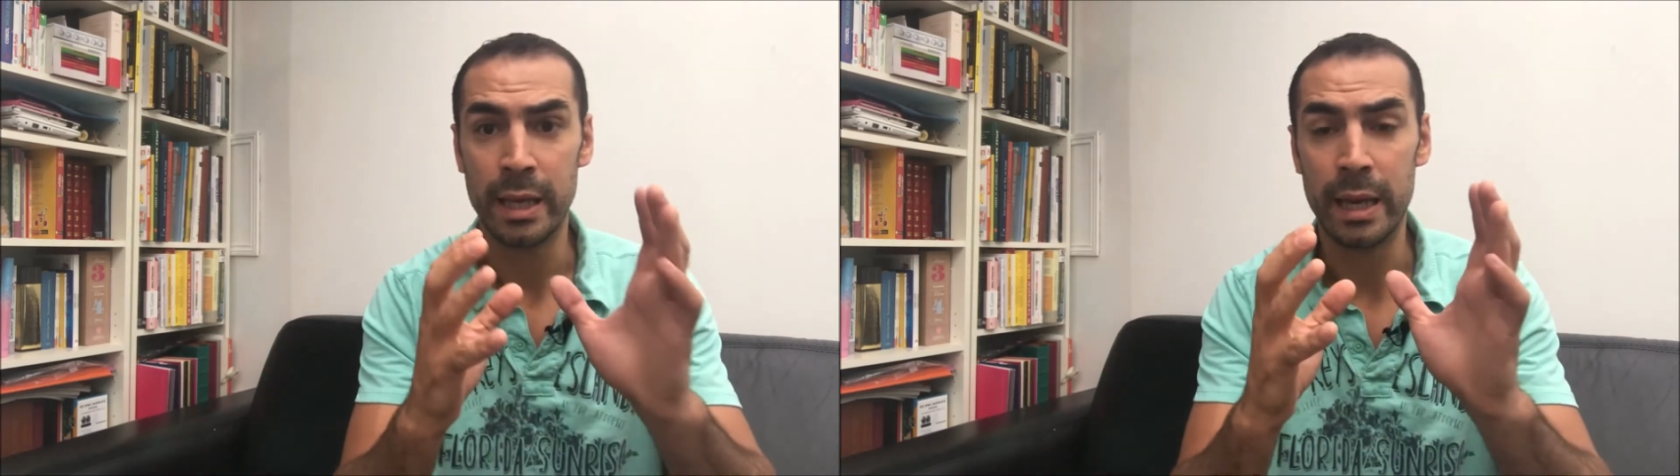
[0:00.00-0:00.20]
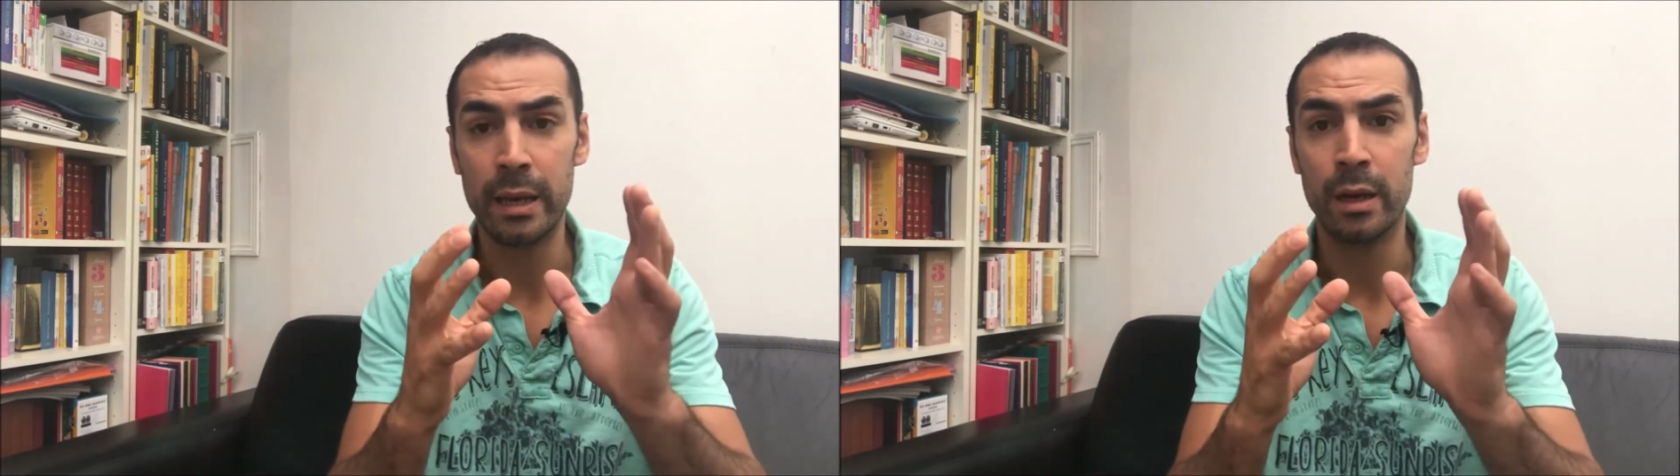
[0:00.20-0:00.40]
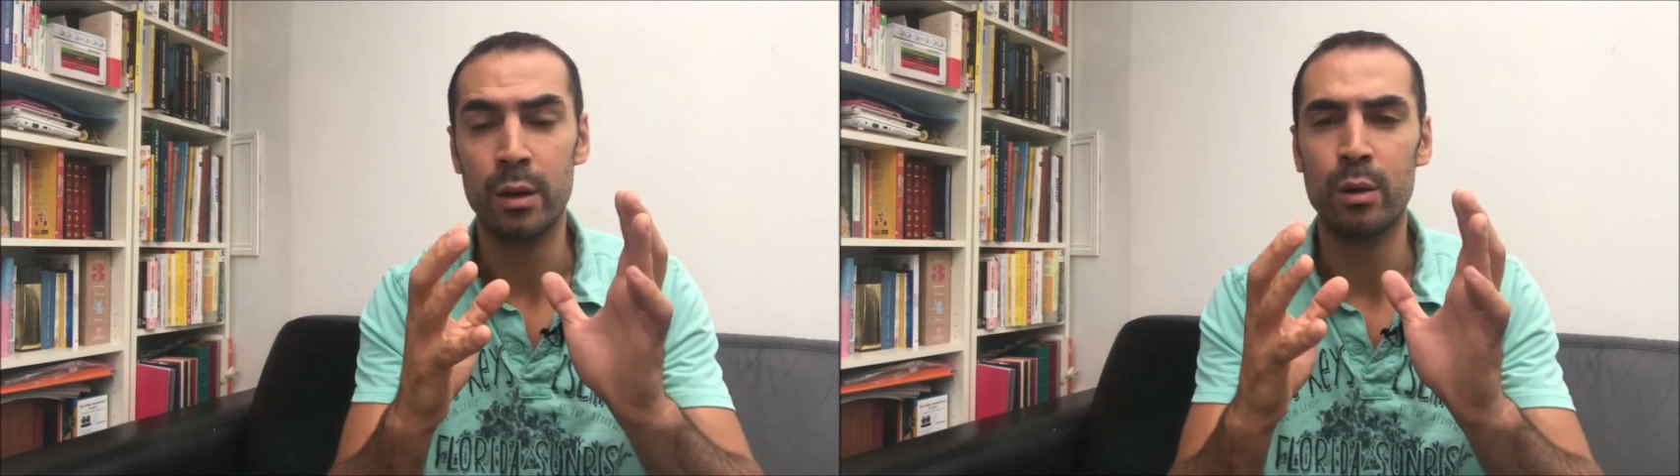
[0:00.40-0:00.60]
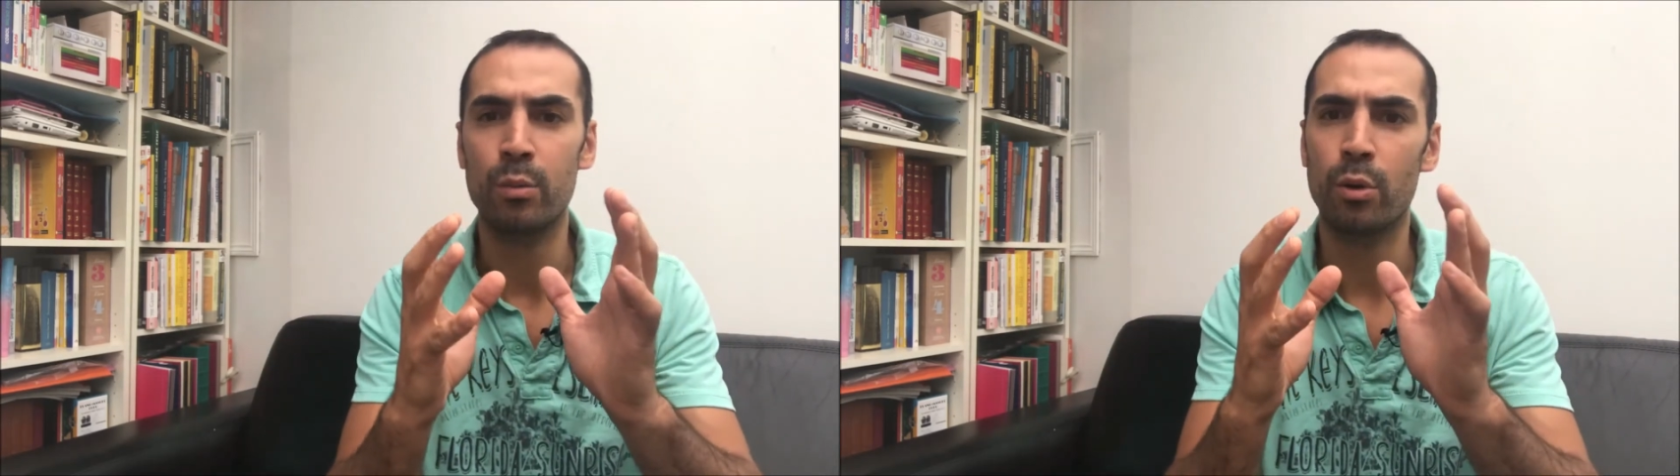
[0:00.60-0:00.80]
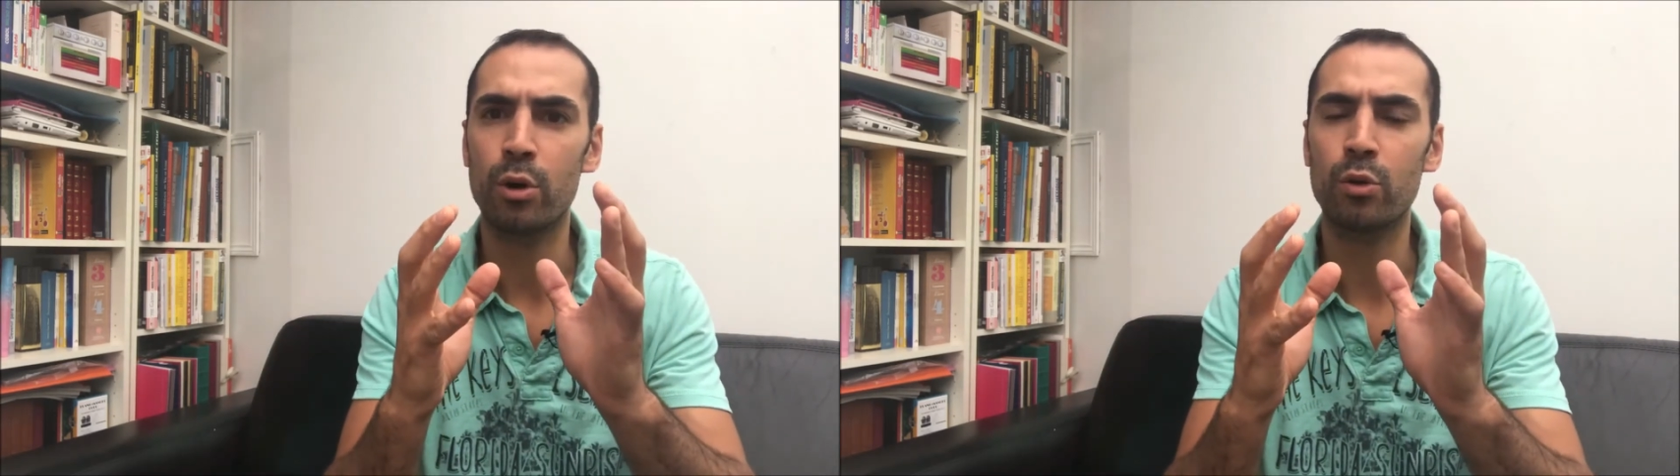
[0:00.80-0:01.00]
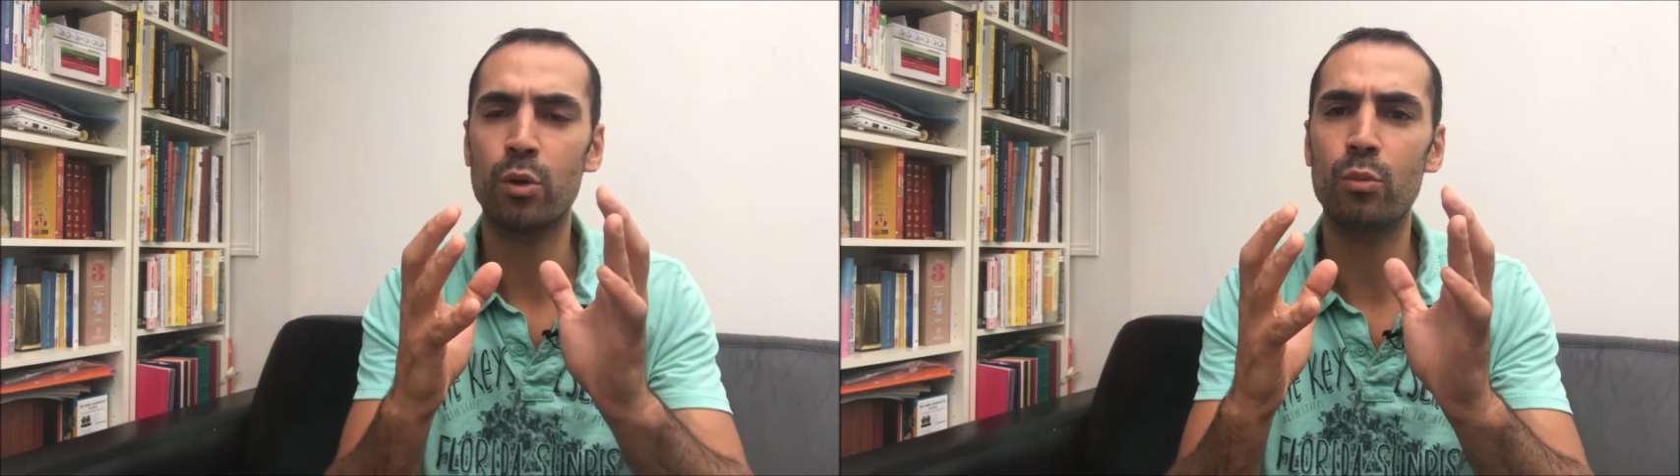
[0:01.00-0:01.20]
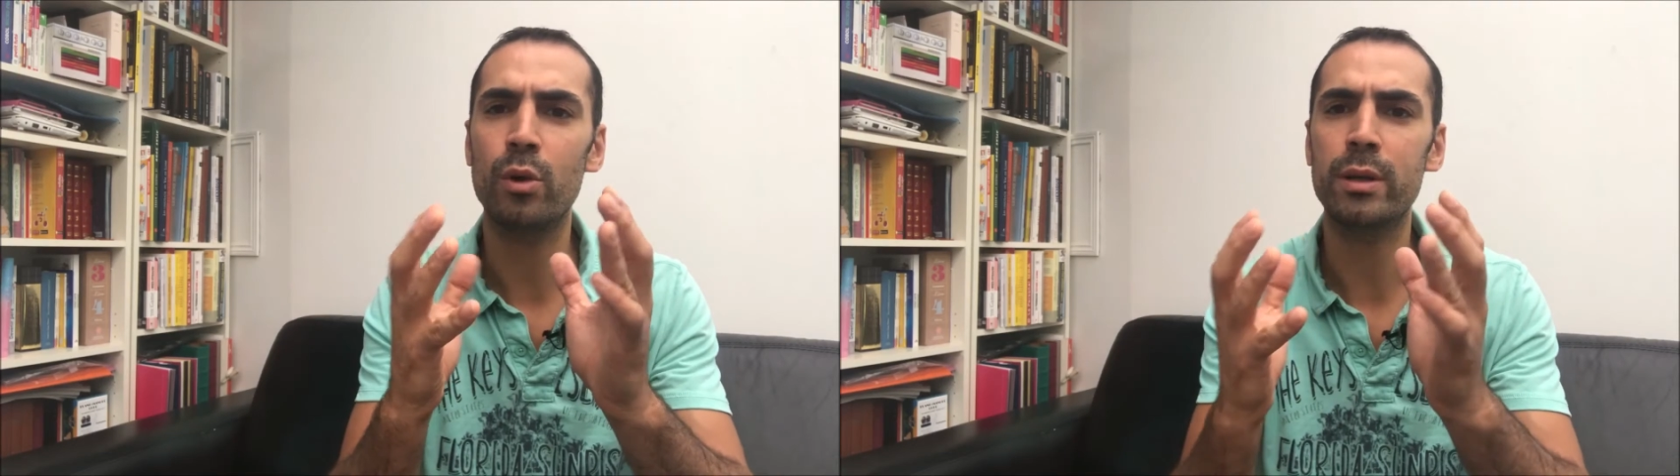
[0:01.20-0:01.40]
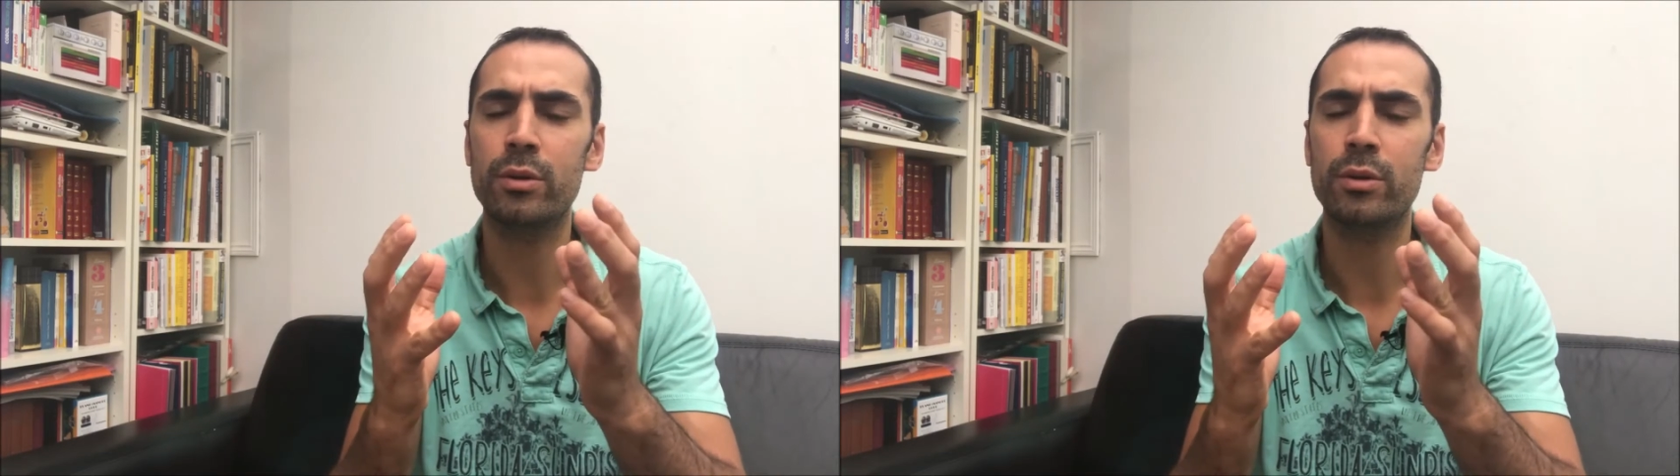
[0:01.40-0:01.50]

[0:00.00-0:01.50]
Et prendre moins